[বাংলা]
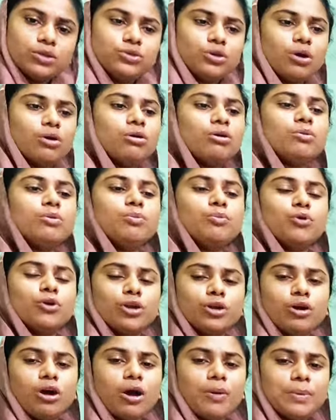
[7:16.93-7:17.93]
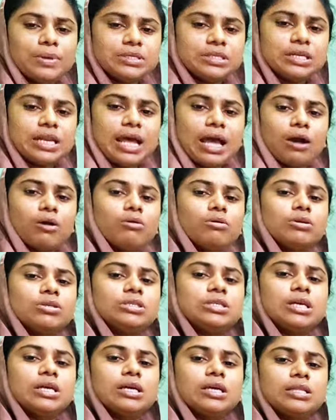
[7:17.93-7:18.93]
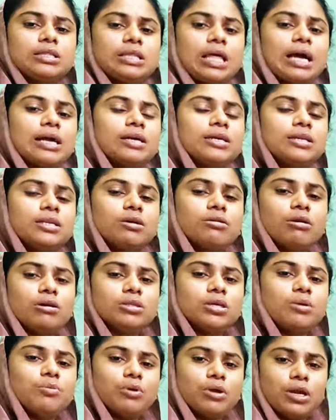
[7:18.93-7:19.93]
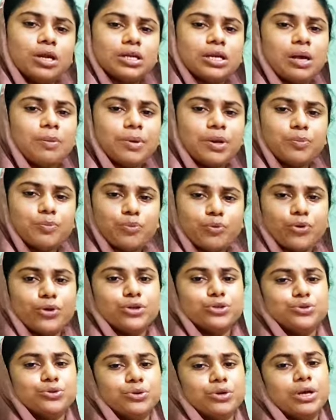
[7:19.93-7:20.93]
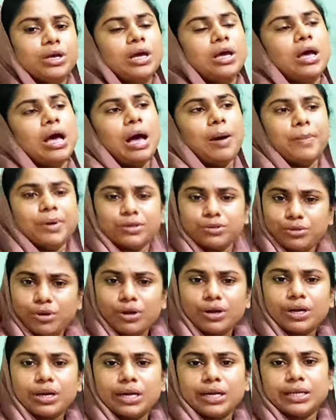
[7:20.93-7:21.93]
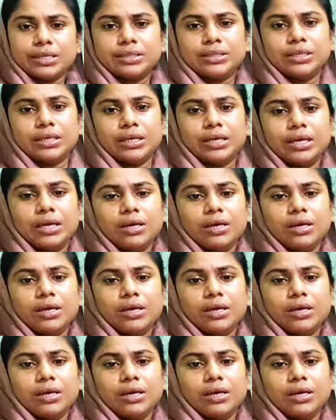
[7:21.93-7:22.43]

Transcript: যখন মনে হবে যেন এখন সে তাকে নিয়ে কথা বলাটা আমার প্রয়োজন আমার দরকার আছে